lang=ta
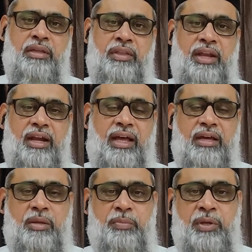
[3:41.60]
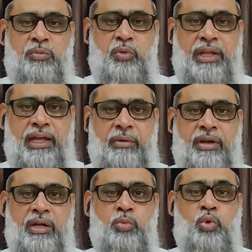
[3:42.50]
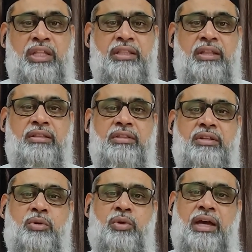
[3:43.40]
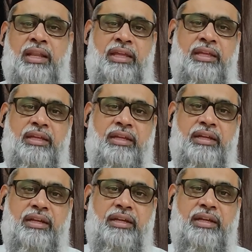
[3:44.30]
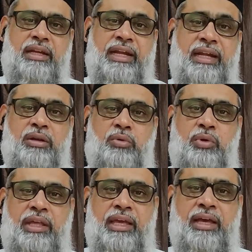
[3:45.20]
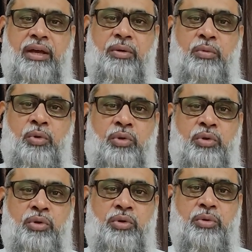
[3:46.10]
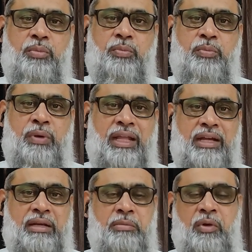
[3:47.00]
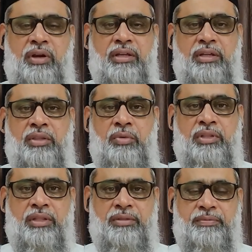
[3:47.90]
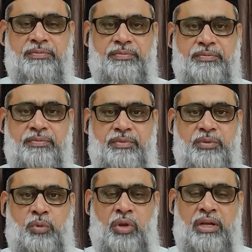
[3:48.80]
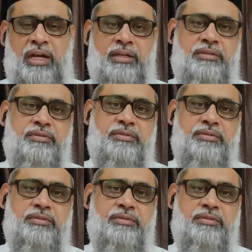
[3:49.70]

எதிரிகளாக இருப்பினும் கூட அவர்கள் ஒளிந்திருந்து திருக்குறானை கேட்கக்கூடிய ஒரு பழக்கம் அவர்களுக்கு இருந்து வந்தது ஒரு நாள்